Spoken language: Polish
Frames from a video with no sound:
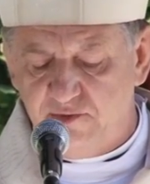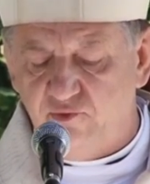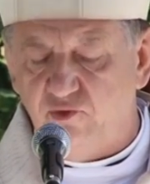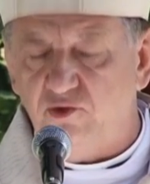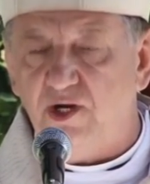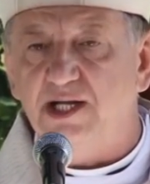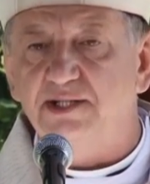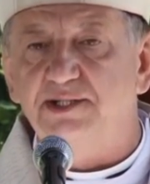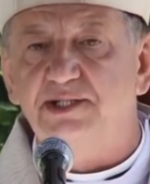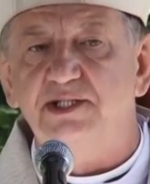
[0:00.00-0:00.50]

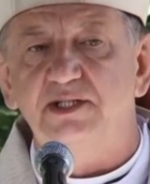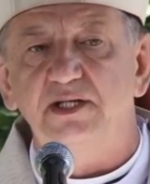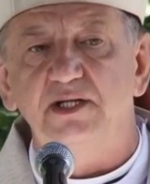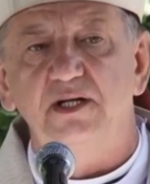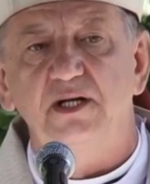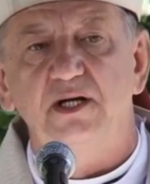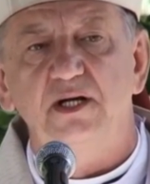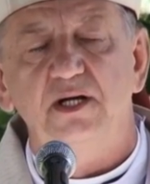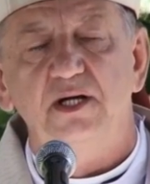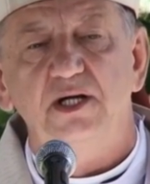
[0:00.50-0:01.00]
władzy
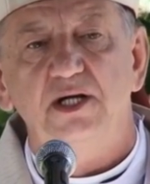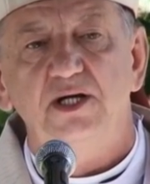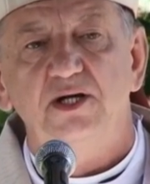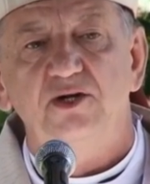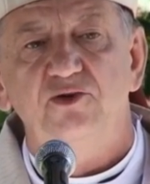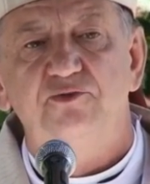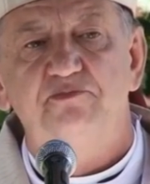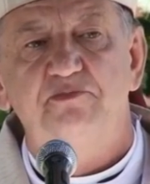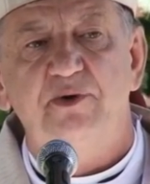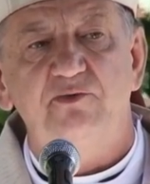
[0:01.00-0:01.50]

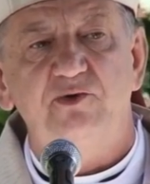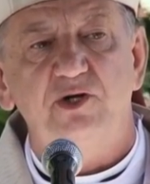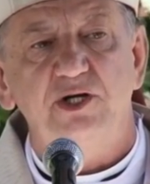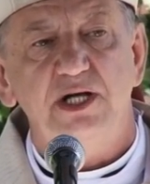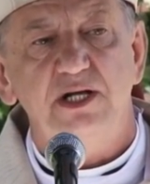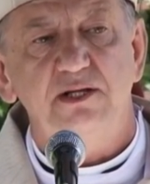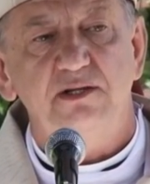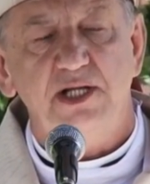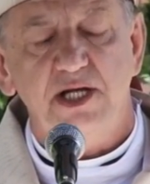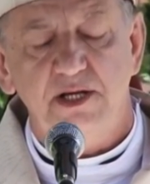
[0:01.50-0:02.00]
w
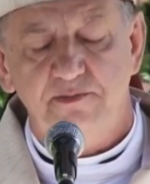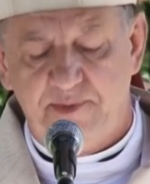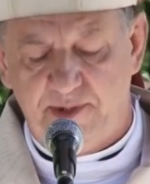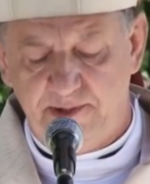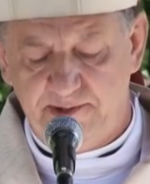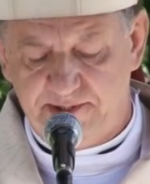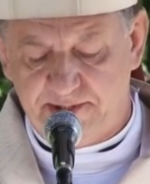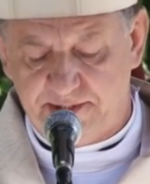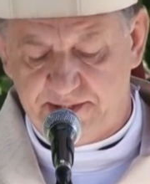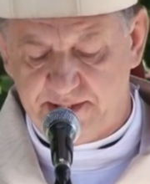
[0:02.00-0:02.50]
powojennej
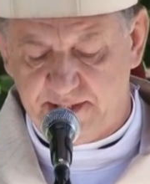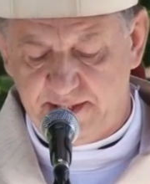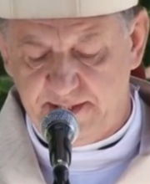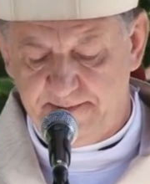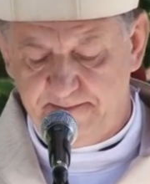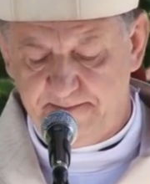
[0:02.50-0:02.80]
Polsce.